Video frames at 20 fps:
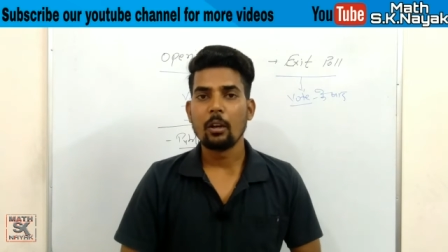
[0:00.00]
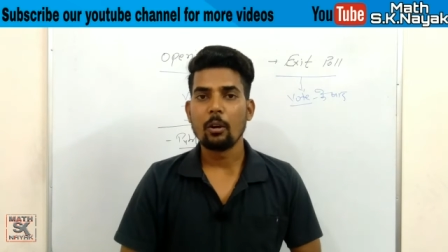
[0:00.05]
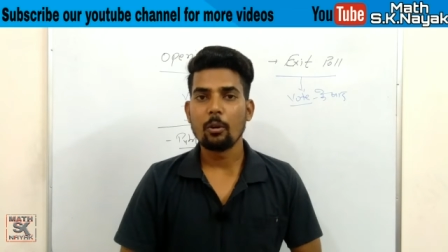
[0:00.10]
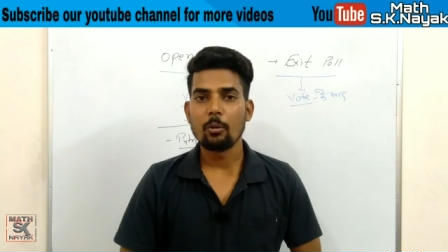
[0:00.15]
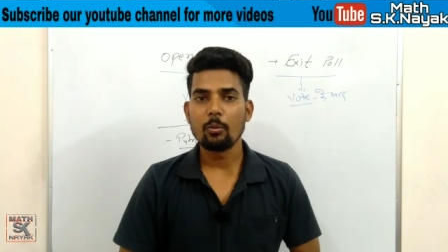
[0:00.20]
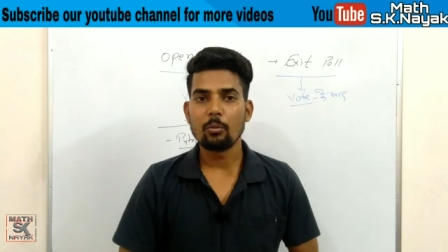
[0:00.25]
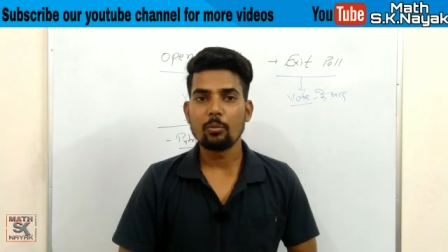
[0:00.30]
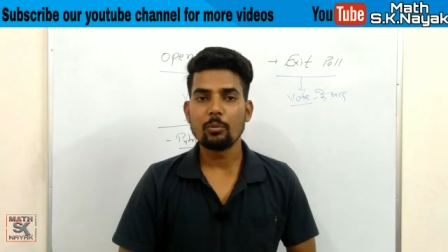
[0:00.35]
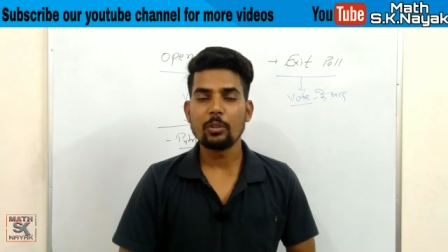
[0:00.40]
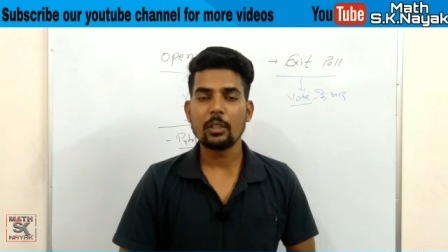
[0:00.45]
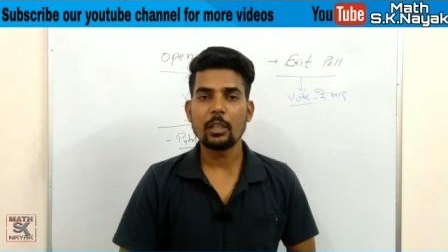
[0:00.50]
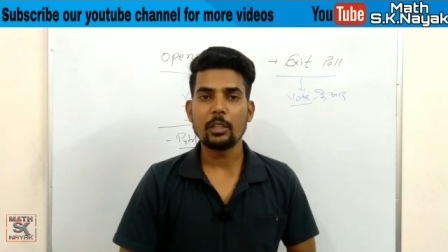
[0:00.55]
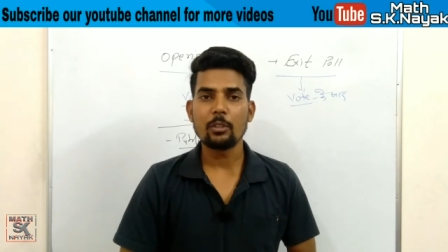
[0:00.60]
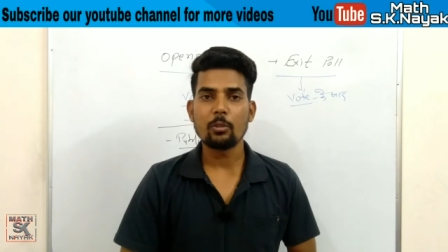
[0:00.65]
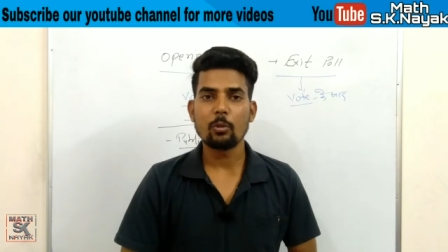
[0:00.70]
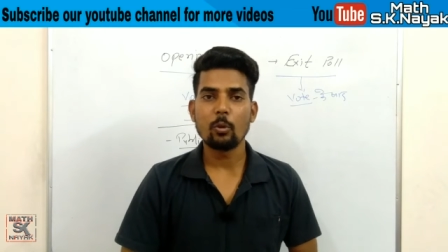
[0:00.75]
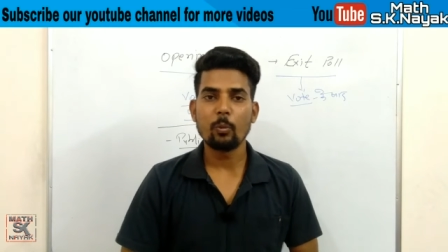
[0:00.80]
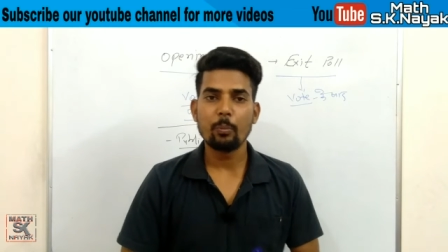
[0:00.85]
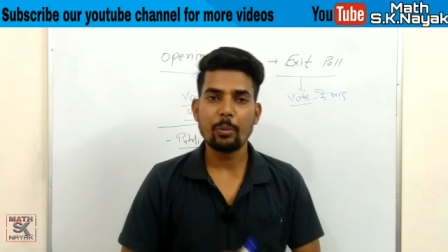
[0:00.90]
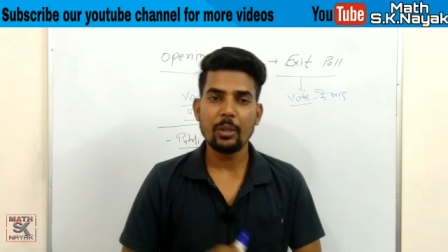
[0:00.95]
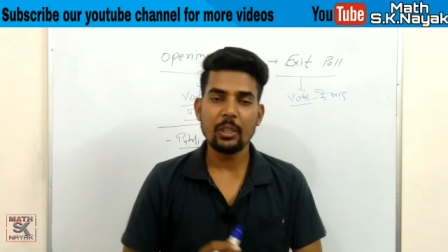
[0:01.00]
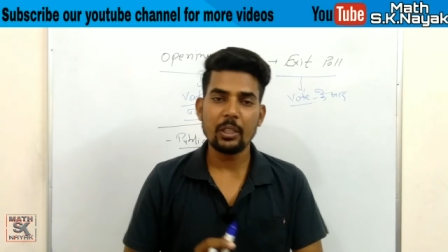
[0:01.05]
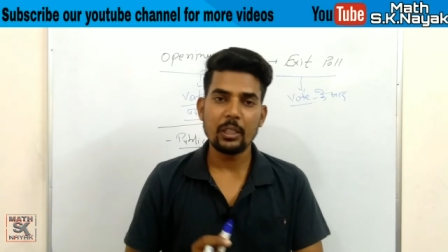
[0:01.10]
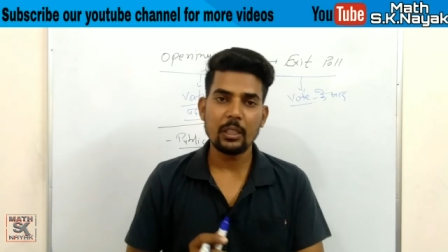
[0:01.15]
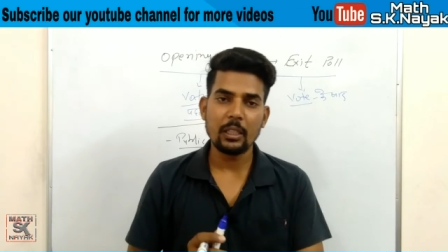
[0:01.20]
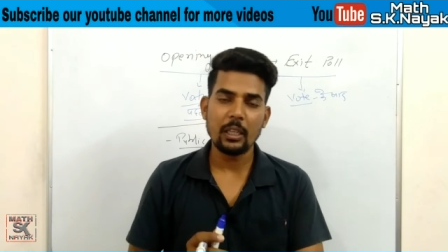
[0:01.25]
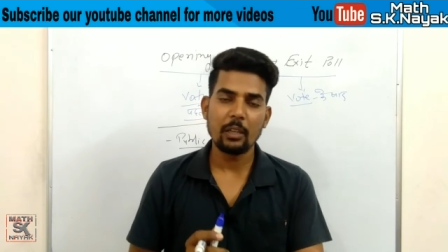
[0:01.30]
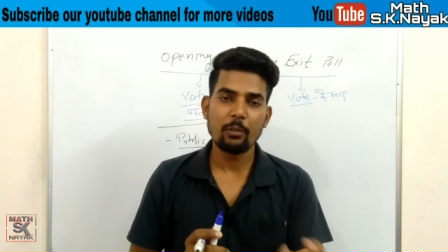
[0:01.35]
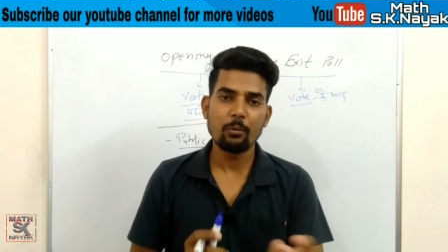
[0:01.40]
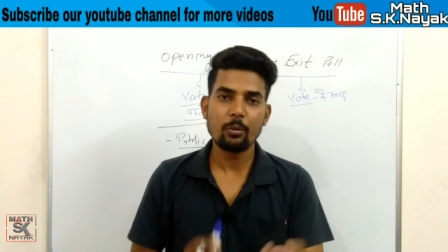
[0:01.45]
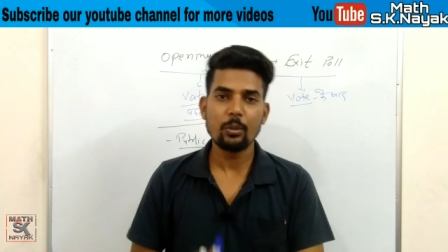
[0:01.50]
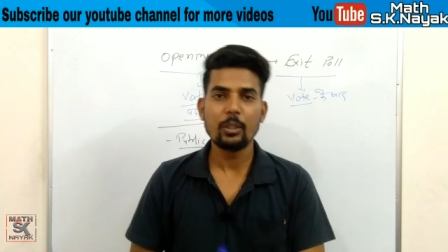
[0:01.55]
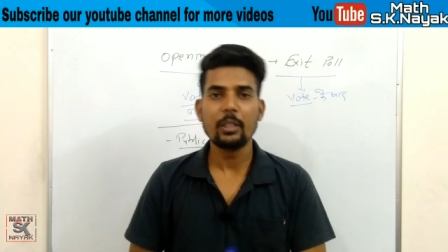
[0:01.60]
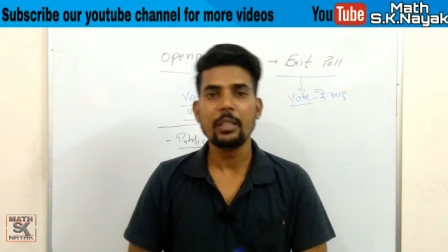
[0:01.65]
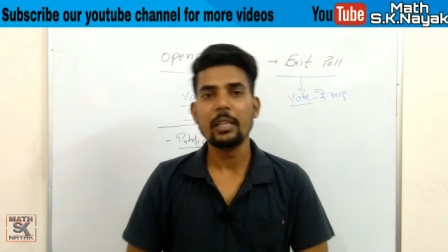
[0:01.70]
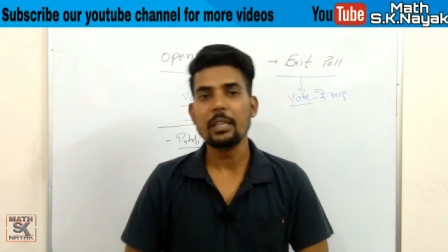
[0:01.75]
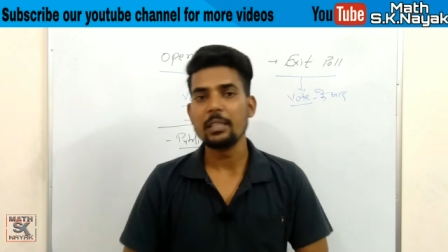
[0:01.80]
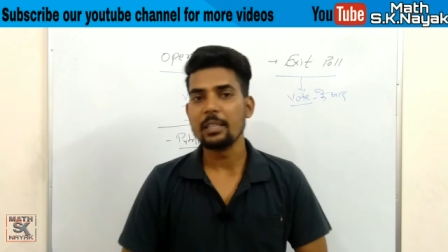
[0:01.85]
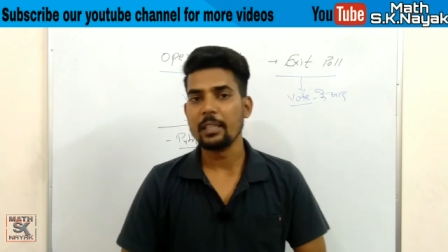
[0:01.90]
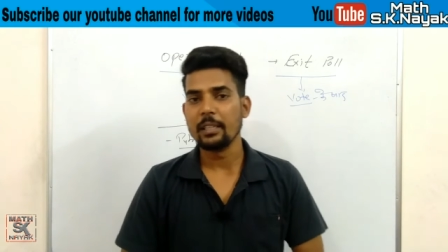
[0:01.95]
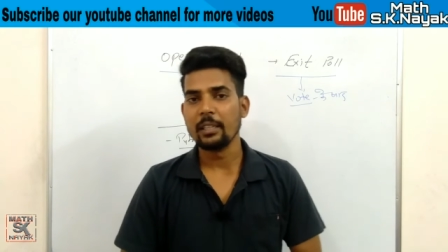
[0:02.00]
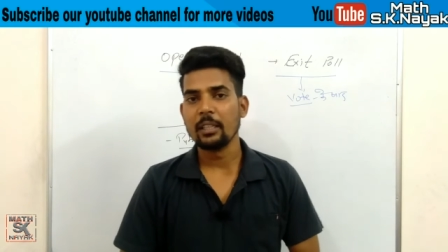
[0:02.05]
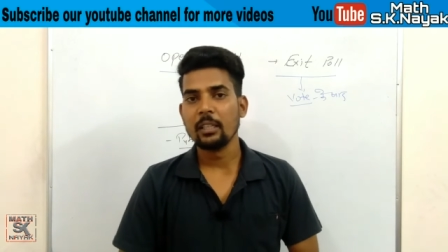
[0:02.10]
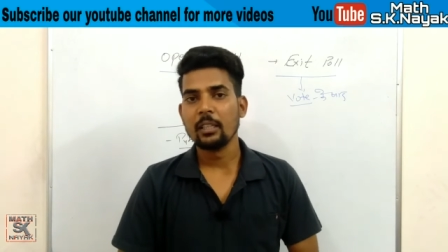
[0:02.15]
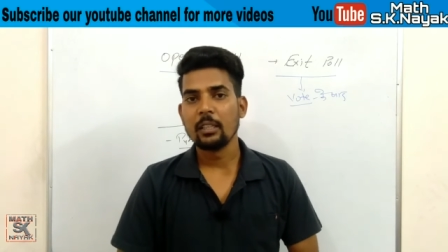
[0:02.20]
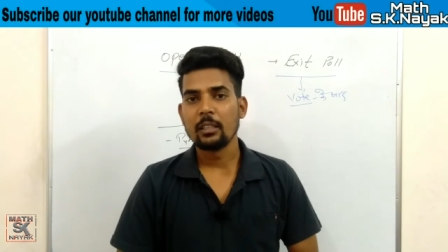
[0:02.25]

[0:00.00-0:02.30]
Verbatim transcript: और उनके जो ओपिनियन है वो लिए जाए